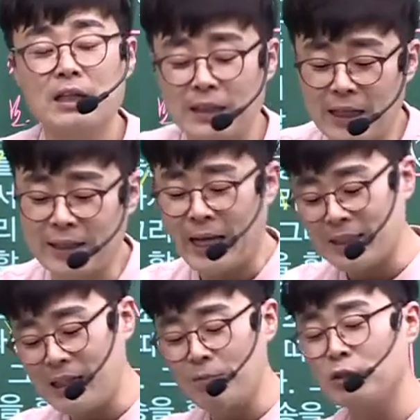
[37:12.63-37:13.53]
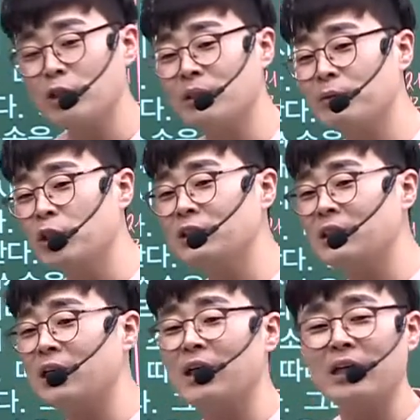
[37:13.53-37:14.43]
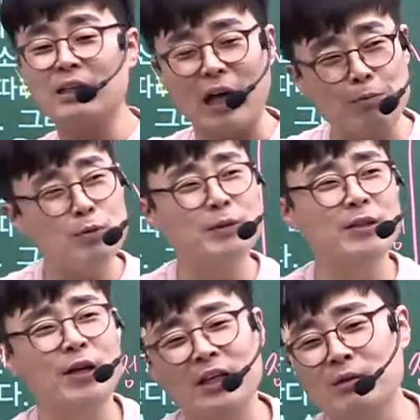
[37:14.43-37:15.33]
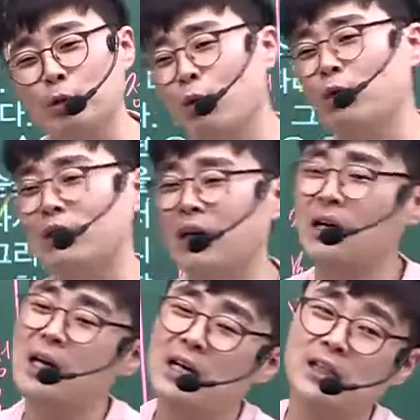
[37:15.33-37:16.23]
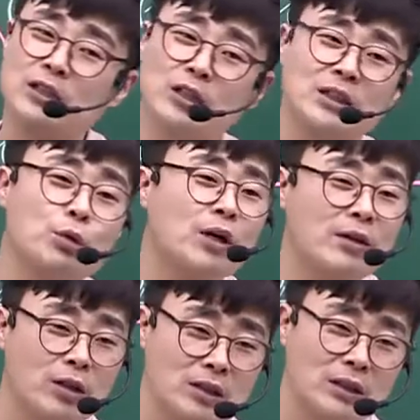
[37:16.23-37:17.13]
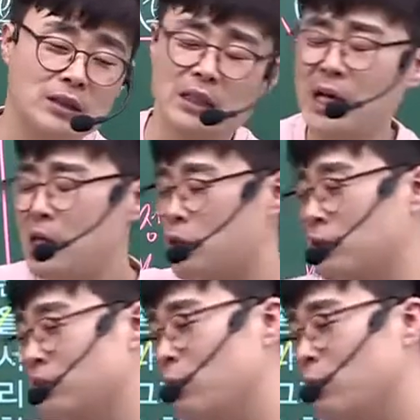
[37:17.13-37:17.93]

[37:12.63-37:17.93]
자, 다시 한번 선생님이 첫 시간에 앞부분에 되겠는데 뭐라고 했냐. 글 전체 독해에서는 전체